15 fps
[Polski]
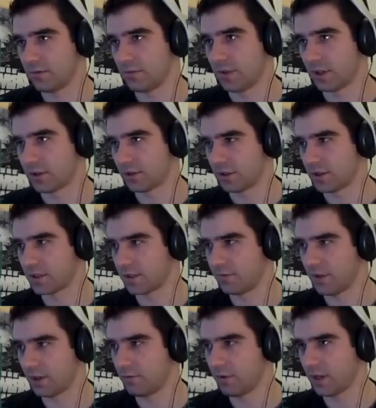Większość jest
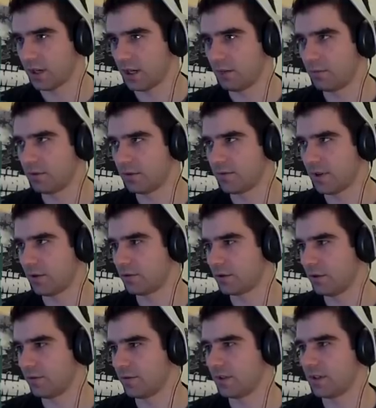zwykłych, albo dwa
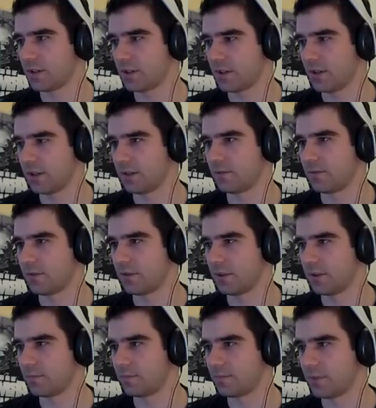ogniowe i jeszcze jeden
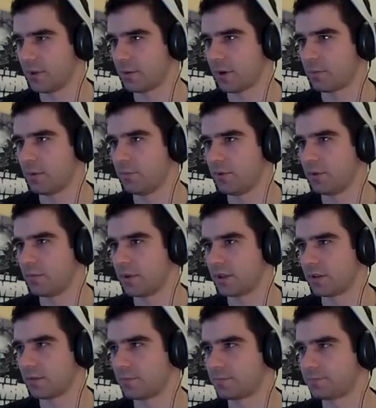wodny. Dobra, pompujmy
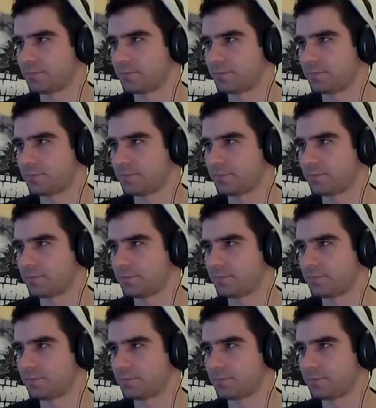to.